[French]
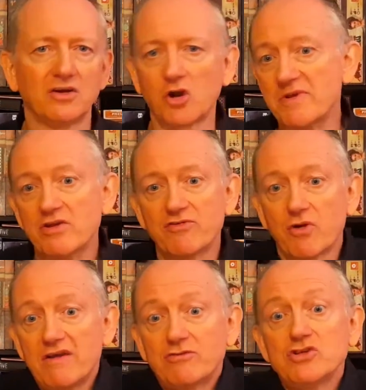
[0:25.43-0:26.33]
Combien de fois
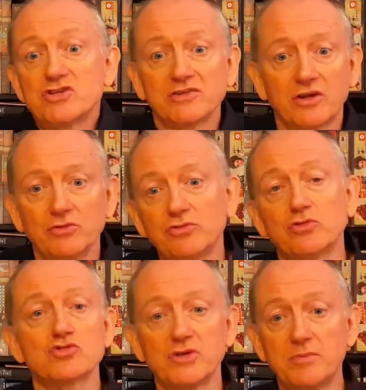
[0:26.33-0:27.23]
avez-vous déjà entendu ce
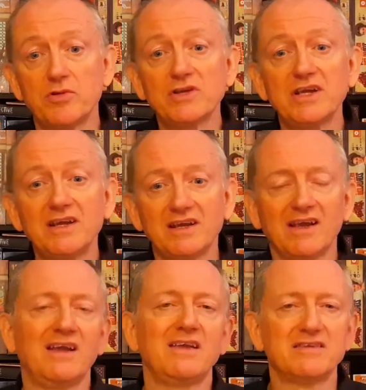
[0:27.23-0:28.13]
jeu est buggé,
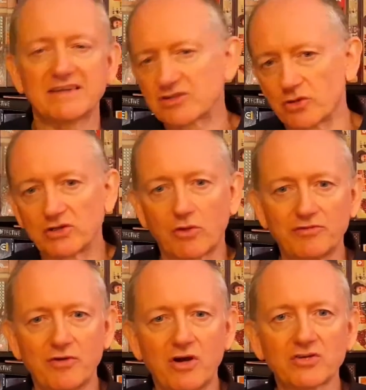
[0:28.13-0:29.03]
cette action est trop
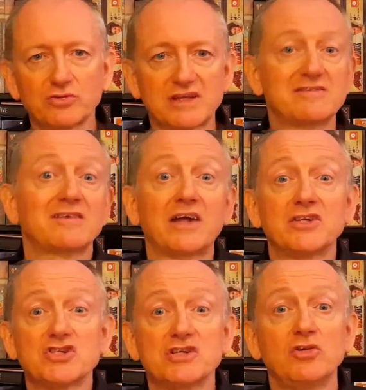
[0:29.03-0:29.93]
forte ou cette
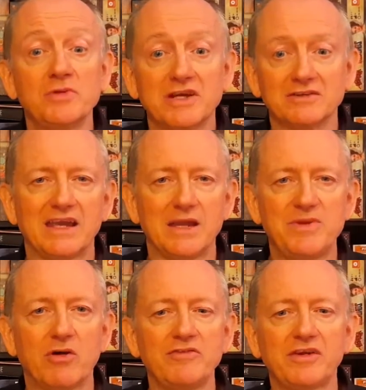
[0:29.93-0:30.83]
stratégie est dominante. Eh
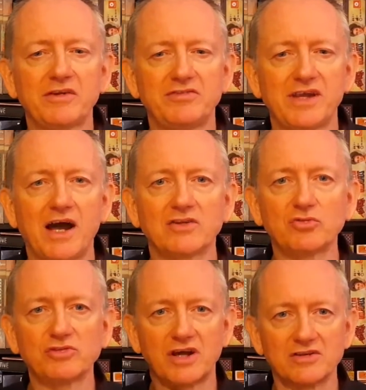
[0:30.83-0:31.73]
bien, on vérifiera tout
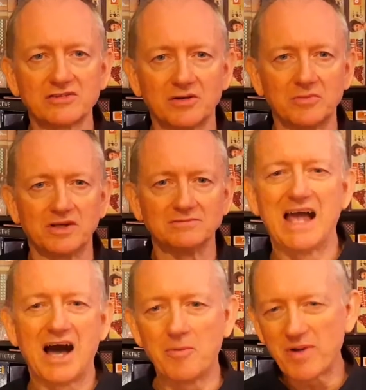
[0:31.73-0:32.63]
ça ensemble.
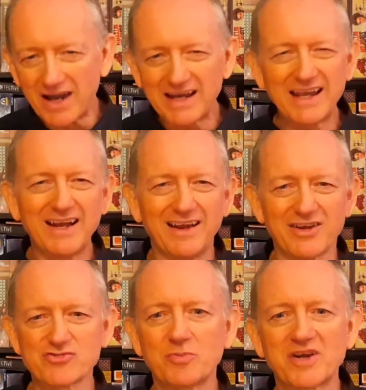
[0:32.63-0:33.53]
En parallèle,
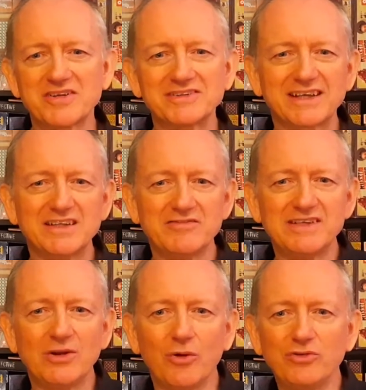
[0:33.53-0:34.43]
je vous présenterai des
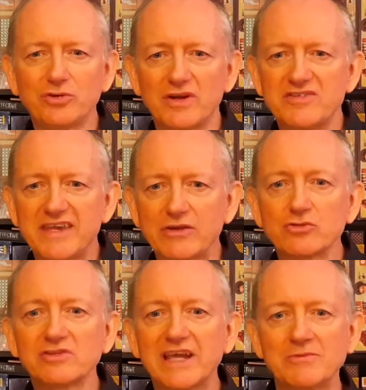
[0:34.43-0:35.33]
vidéos sur les
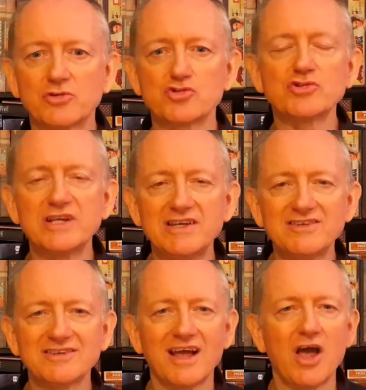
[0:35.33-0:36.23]
serious games que
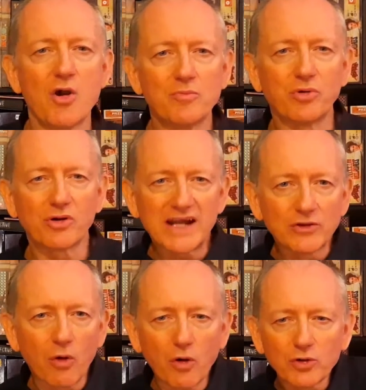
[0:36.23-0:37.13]
j'utilise pour l'aide au
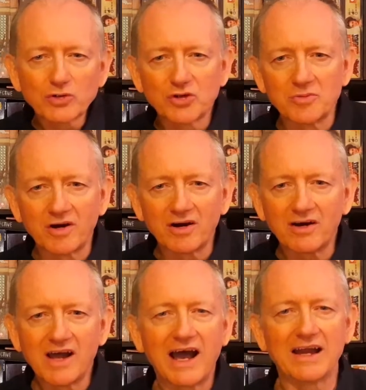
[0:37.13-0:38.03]
recrutement,
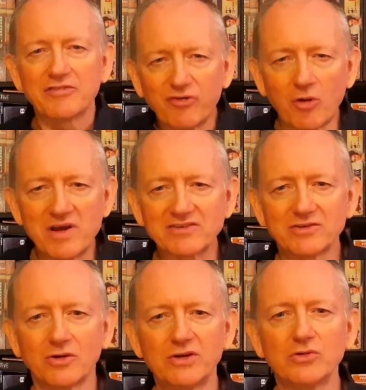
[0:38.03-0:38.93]
à la
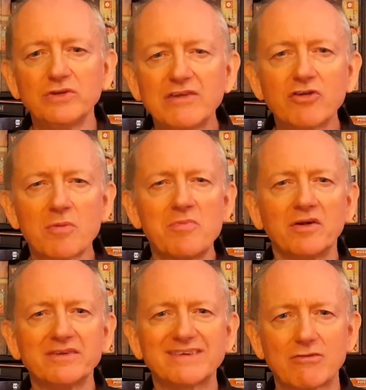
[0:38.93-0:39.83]
formation et au développement
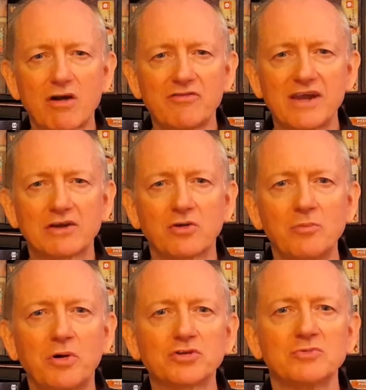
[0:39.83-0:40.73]
des savoir-faire
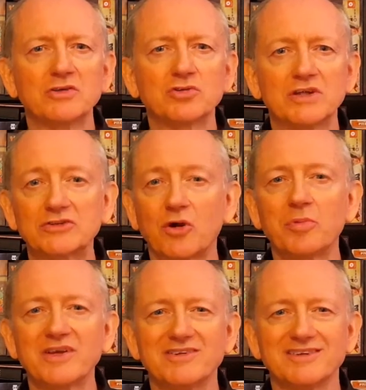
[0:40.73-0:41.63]
comportementaux en
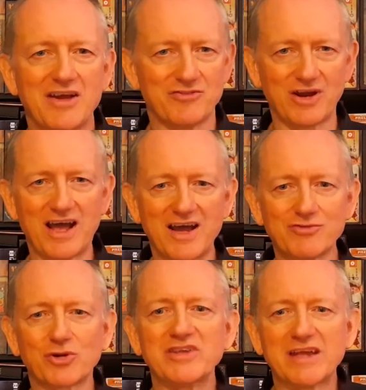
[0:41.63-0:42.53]
entreprise. Voilà,
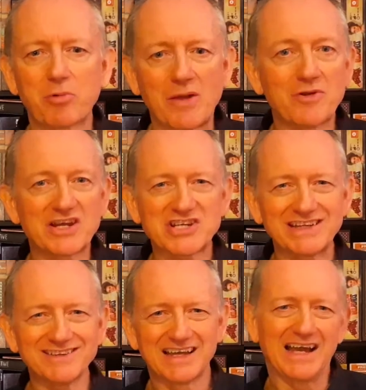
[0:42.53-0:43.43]
vous connaissez le programme de la
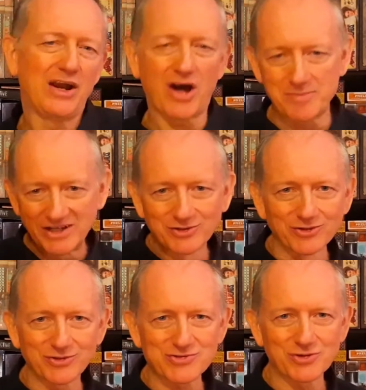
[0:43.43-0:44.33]
chaîne Alors à bientôt
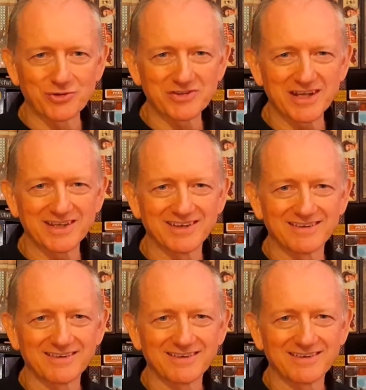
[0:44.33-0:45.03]
sur Je Conseille